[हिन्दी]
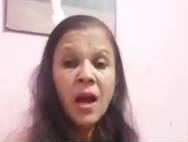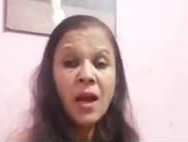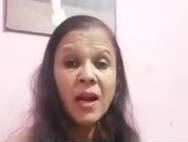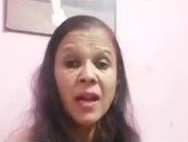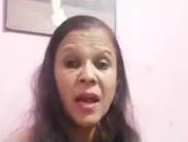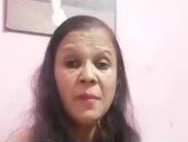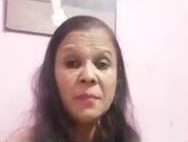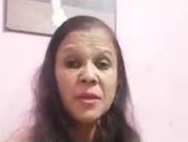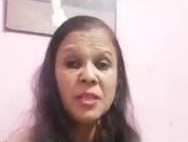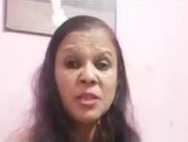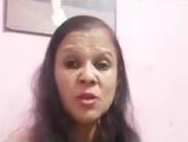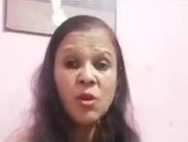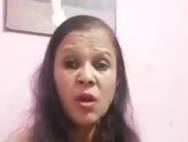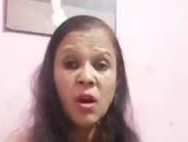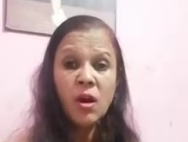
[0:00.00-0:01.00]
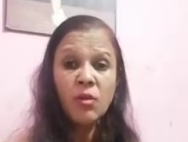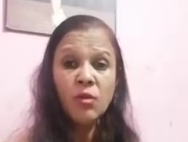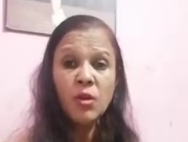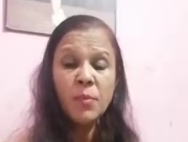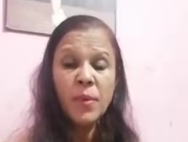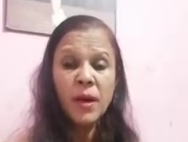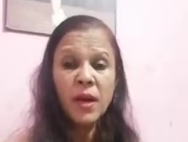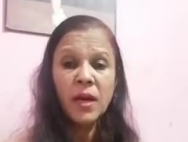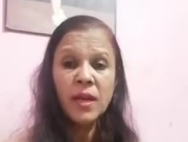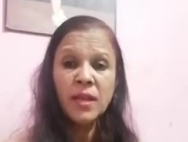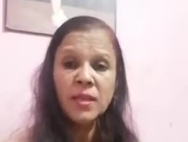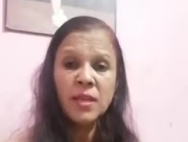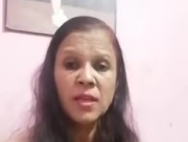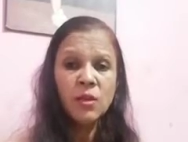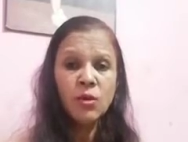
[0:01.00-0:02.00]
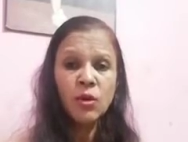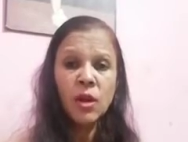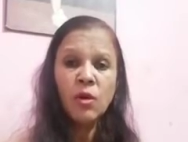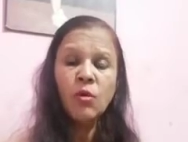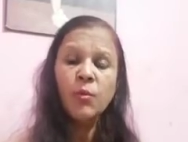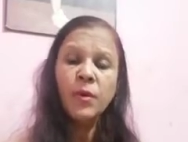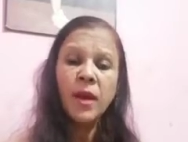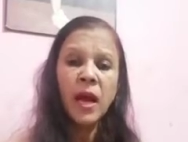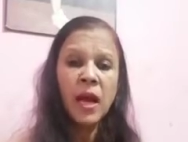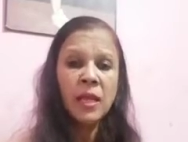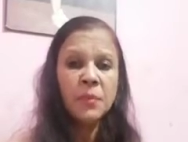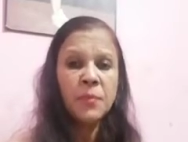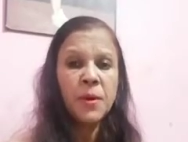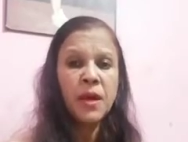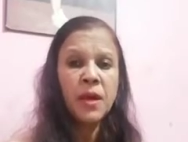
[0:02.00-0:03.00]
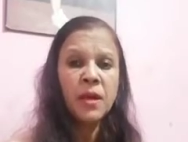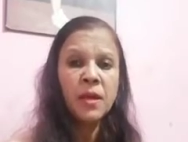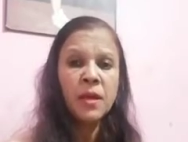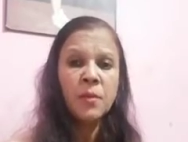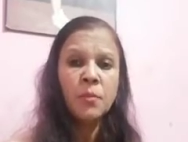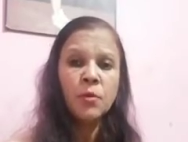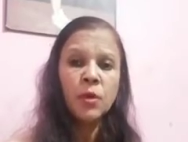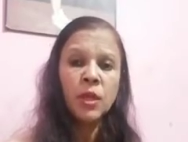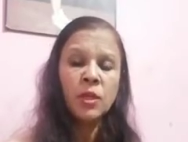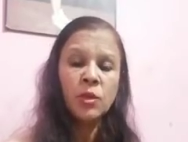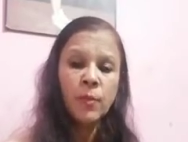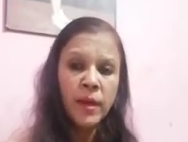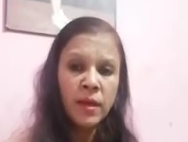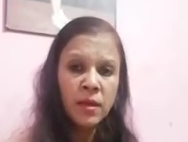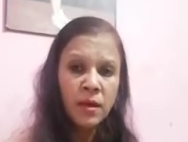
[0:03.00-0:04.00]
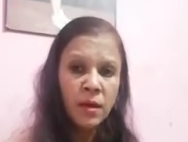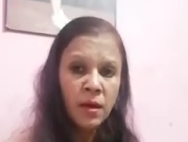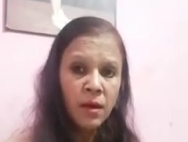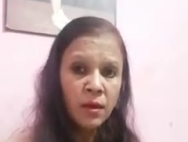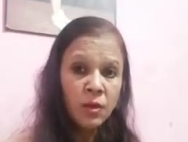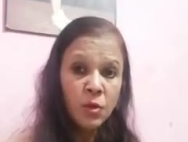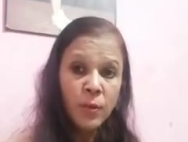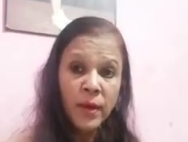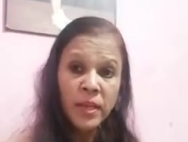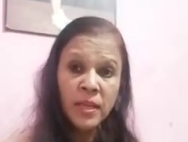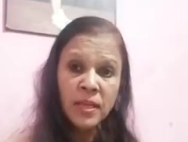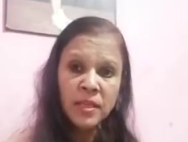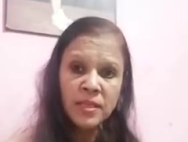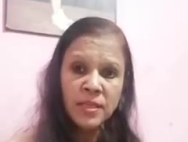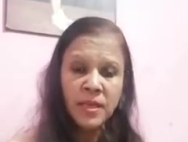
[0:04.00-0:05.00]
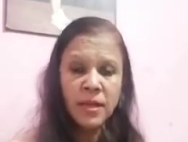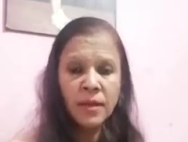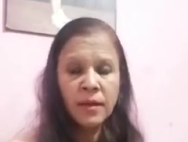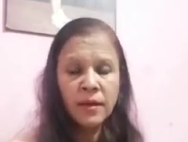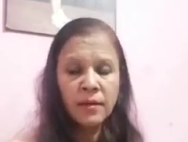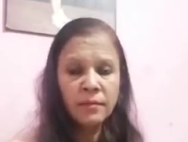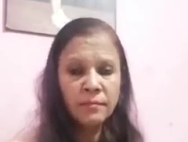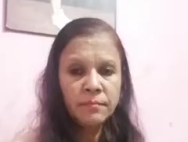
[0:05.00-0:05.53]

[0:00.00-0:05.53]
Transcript: अगर आप किसी को अंगुली पकड़ने दे दो ना वो फिर हाथ पकड़ के पूरा तुम्हारे तुम्हें खींची लेगा